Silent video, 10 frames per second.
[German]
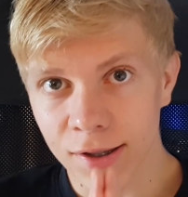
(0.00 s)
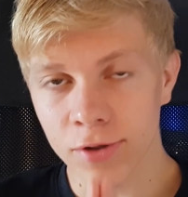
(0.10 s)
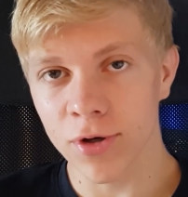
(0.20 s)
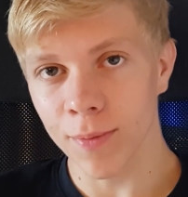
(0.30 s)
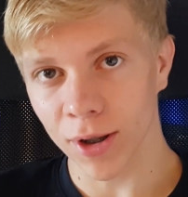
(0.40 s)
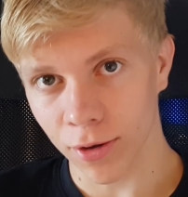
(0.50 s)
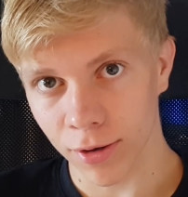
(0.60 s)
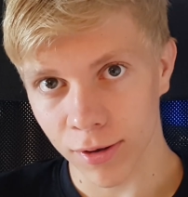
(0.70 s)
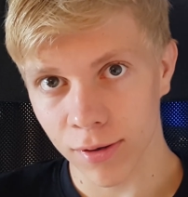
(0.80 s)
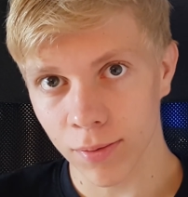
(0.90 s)
streamen
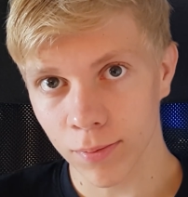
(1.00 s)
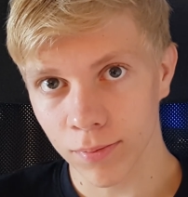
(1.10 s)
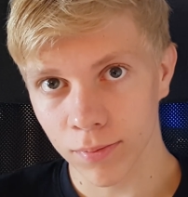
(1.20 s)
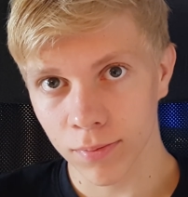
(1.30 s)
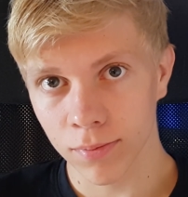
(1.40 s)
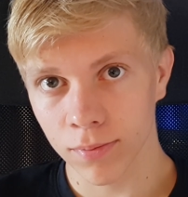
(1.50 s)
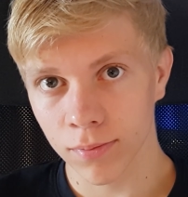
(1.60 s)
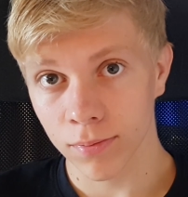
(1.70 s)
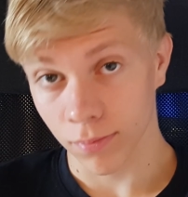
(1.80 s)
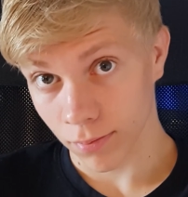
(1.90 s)
könnt.
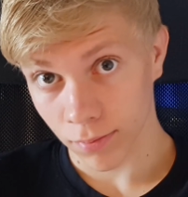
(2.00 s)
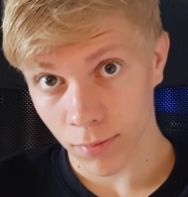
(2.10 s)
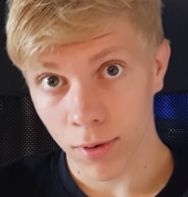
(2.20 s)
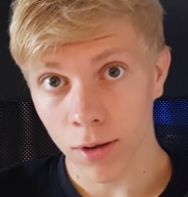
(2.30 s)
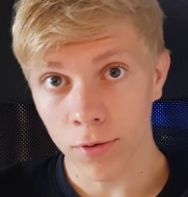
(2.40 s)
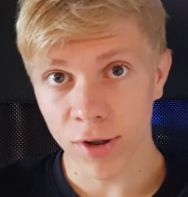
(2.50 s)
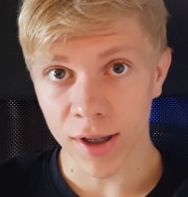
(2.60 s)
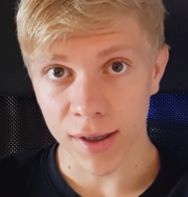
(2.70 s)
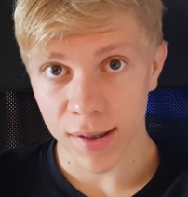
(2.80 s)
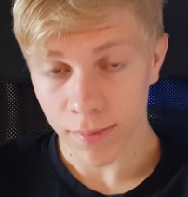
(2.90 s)
Los
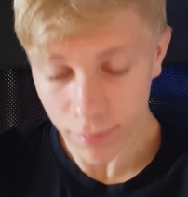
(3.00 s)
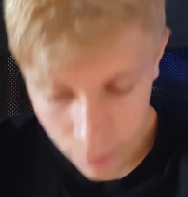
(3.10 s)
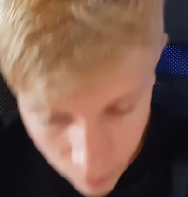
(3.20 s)
geht's.